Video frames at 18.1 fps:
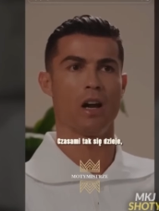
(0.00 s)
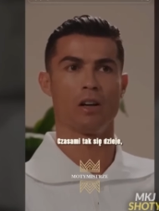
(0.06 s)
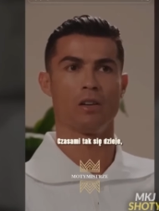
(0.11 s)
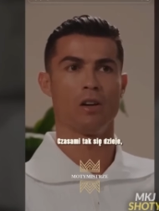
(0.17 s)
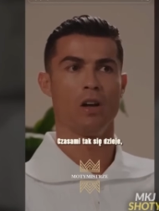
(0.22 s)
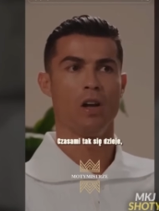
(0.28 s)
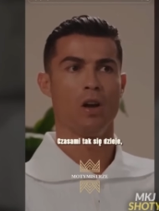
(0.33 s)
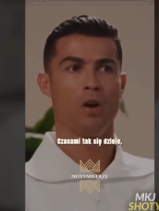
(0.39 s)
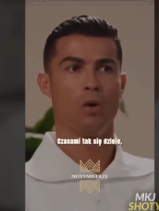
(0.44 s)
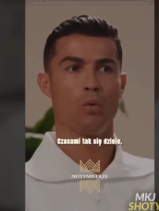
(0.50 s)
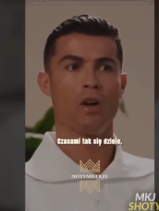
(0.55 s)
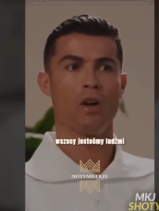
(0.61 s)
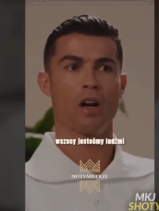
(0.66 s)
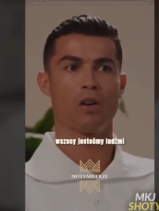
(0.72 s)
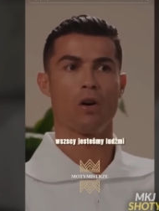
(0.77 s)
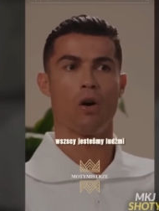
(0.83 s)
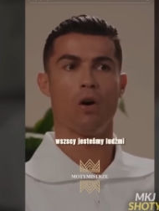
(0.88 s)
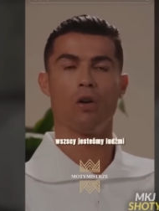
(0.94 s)
We are, we
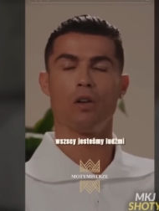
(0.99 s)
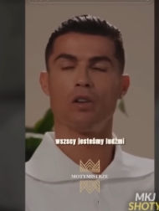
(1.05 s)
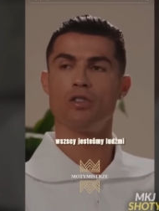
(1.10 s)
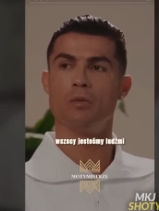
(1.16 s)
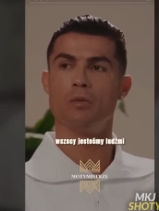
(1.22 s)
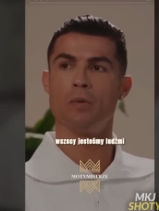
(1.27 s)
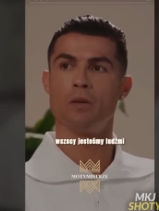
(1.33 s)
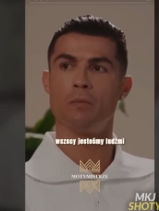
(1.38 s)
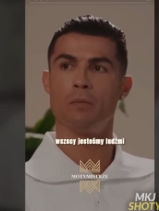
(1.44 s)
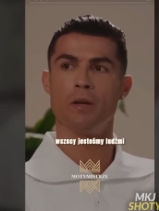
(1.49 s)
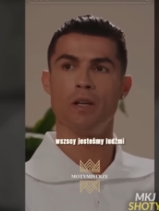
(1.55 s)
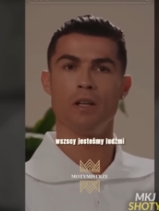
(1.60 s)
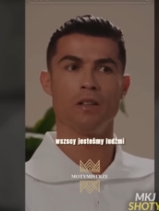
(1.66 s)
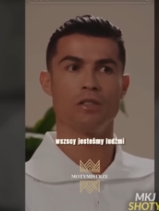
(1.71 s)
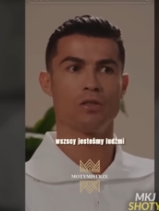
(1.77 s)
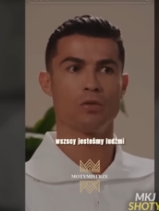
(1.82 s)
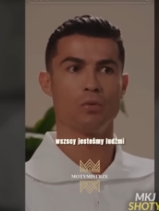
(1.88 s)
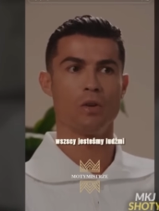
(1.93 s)
are all human
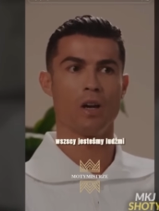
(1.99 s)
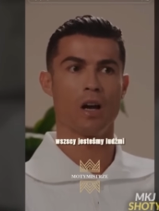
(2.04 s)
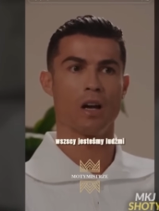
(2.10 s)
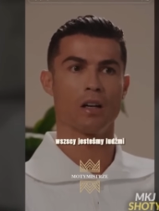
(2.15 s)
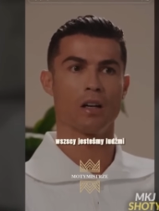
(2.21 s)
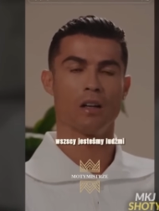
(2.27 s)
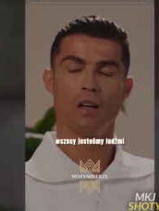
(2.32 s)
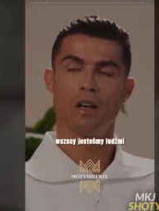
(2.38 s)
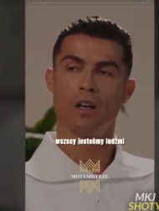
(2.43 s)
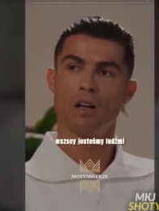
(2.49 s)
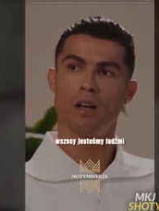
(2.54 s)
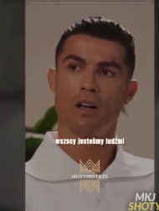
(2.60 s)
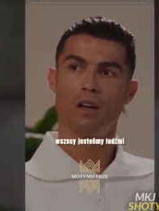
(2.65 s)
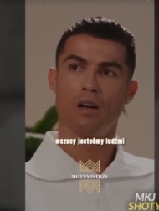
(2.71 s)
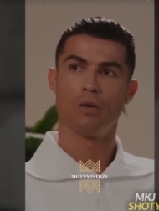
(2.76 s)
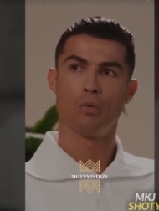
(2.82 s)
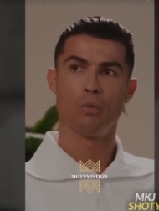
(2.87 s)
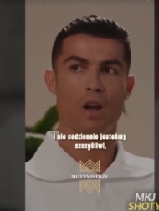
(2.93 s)
beings. We are,
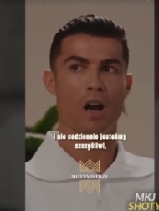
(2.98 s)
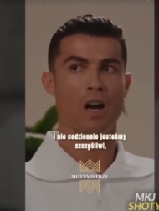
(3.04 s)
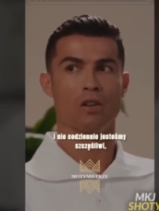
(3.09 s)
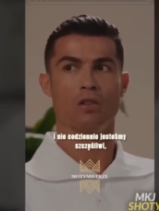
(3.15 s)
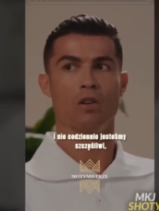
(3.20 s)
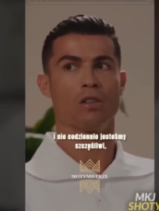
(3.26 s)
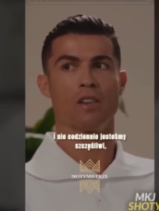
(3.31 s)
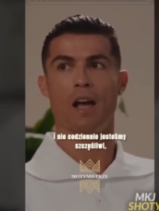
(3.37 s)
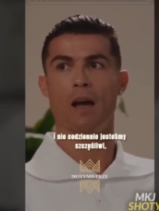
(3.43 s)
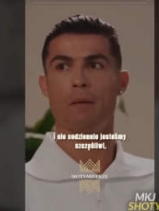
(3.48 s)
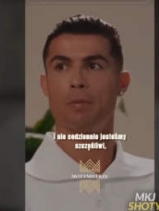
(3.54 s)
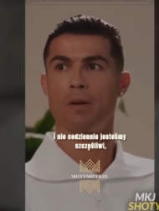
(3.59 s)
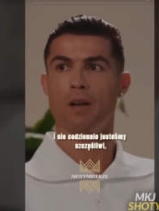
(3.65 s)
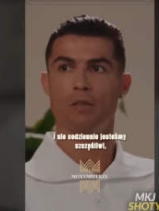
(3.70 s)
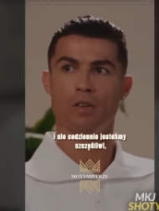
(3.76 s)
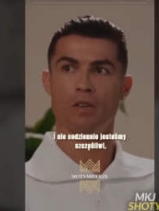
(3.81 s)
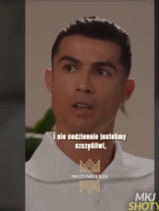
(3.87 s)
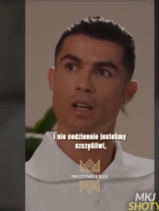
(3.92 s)
we are not
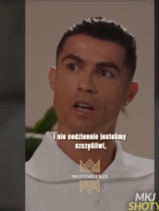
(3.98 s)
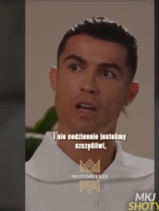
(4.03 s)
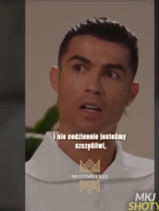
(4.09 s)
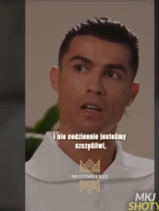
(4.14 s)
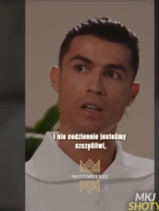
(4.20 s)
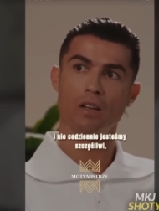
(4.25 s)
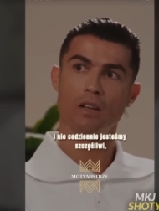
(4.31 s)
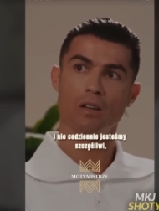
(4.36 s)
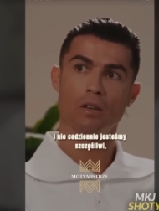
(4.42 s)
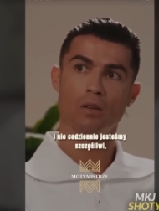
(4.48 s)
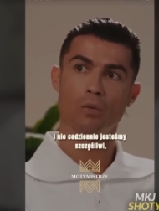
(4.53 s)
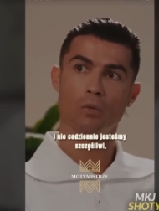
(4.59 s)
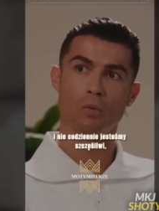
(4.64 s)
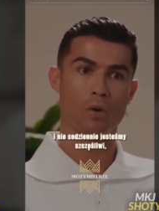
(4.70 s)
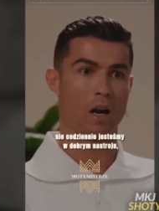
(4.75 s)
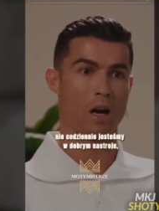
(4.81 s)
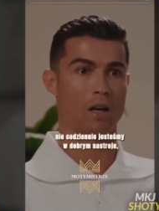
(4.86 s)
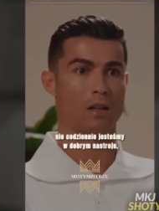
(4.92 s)
happy every day.
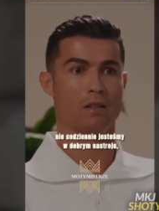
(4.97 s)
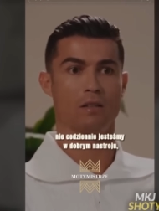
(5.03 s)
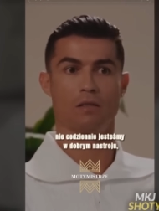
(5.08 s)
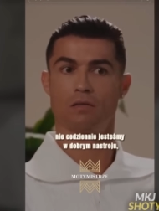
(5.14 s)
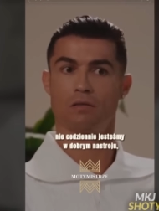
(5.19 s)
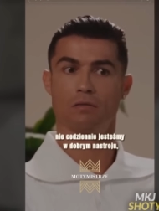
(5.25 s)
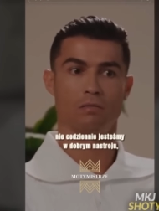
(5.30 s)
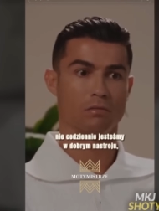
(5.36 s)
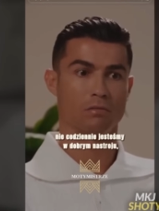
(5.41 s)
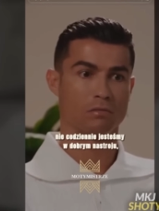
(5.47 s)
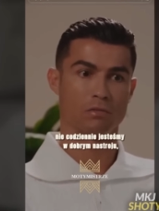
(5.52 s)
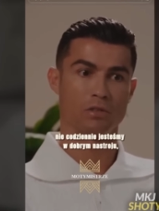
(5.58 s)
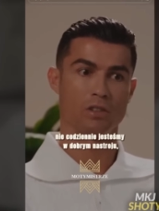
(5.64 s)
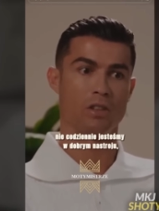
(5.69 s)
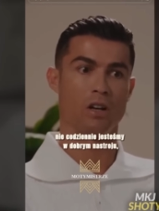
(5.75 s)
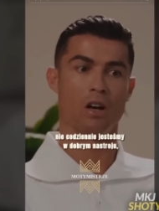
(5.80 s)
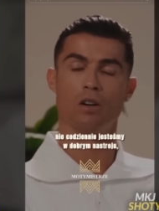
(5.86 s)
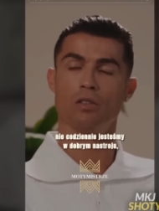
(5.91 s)
We are,
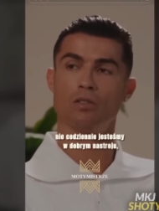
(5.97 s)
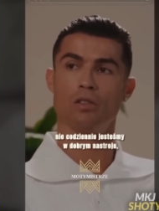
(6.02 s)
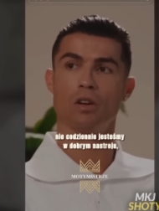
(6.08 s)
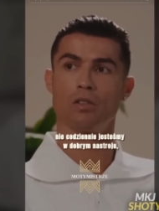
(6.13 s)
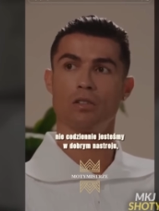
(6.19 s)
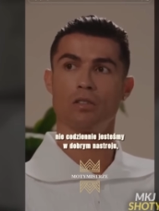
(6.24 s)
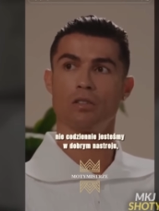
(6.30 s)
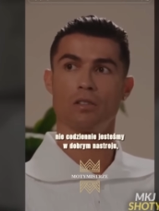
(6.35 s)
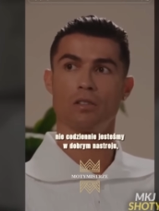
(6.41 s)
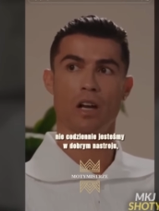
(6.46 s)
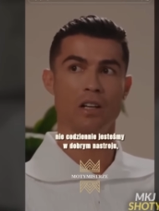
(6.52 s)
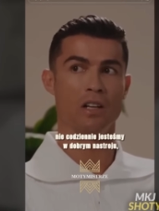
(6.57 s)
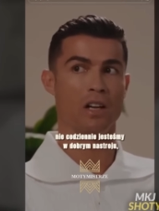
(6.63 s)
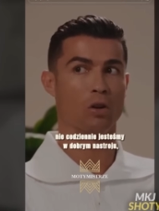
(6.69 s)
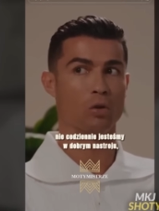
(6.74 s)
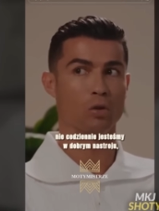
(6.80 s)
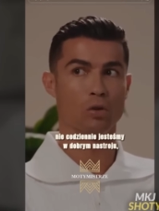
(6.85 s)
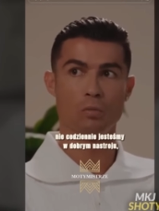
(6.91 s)
you know, not
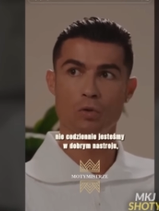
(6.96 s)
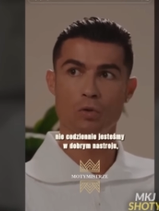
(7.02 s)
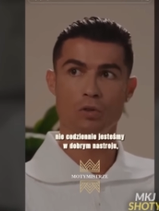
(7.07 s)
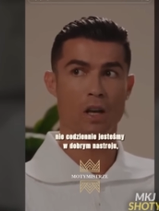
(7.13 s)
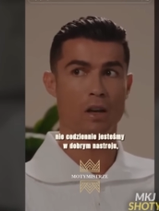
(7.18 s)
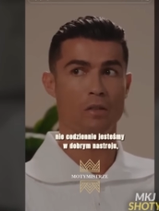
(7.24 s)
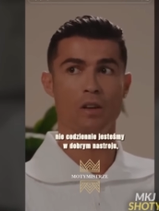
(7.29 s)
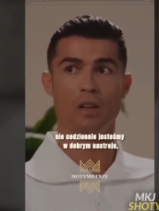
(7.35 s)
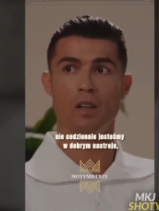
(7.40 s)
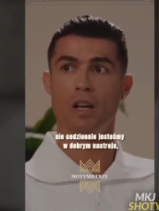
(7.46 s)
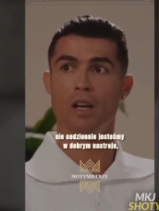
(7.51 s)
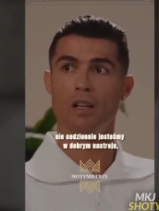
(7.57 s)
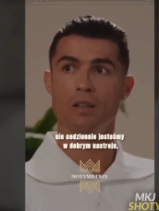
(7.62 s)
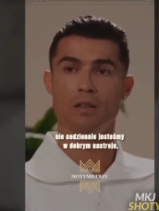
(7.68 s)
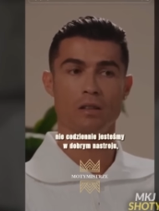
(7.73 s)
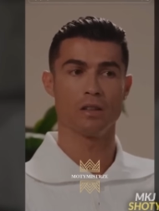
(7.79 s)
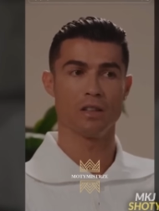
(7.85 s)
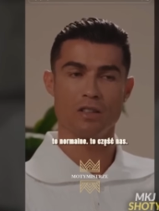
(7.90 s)
in a good mood every
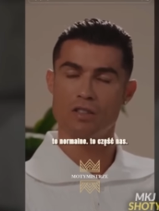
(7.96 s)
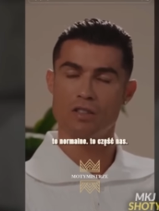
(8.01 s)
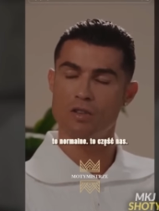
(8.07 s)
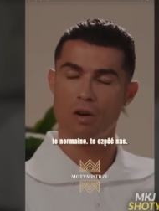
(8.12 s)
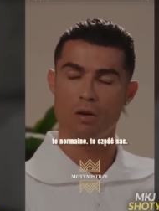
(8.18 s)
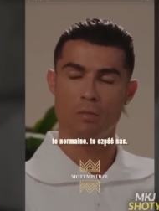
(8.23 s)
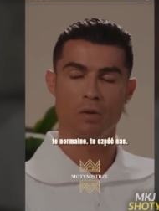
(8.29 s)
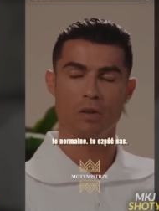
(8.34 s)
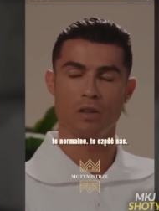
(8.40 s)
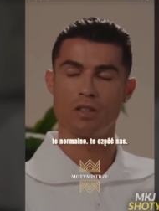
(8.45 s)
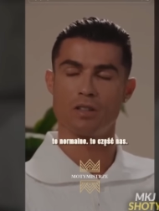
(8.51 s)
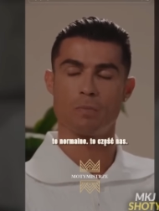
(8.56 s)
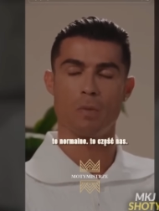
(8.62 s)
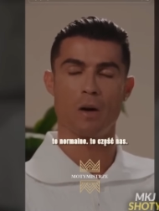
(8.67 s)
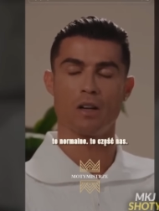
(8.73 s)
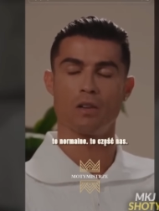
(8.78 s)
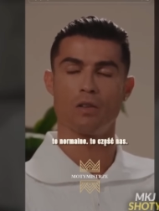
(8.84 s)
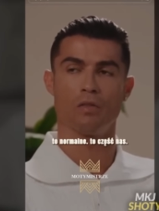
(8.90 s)
day. It's normal. It's
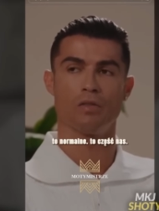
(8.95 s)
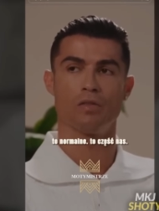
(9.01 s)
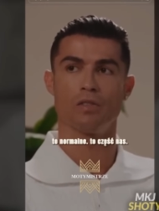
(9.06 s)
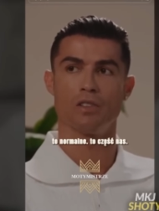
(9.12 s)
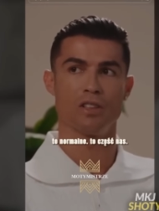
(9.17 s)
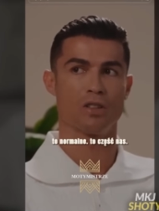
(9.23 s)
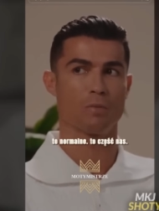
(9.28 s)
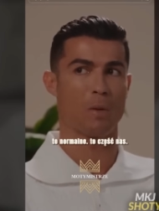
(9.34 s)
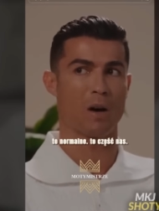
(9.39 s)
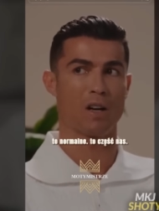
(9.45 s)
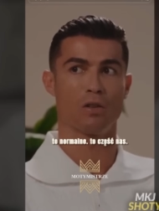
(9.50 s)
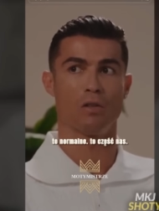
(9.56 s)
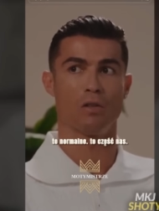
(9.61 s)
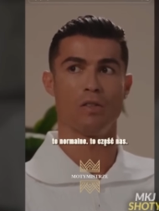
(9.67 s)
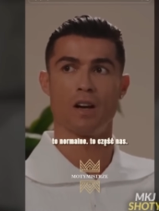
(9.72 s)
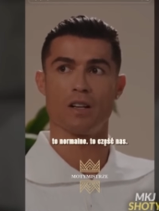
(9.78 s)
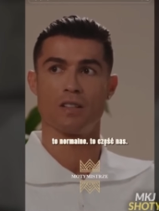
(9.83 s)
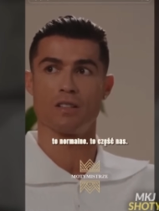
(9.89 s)
part of, it's part of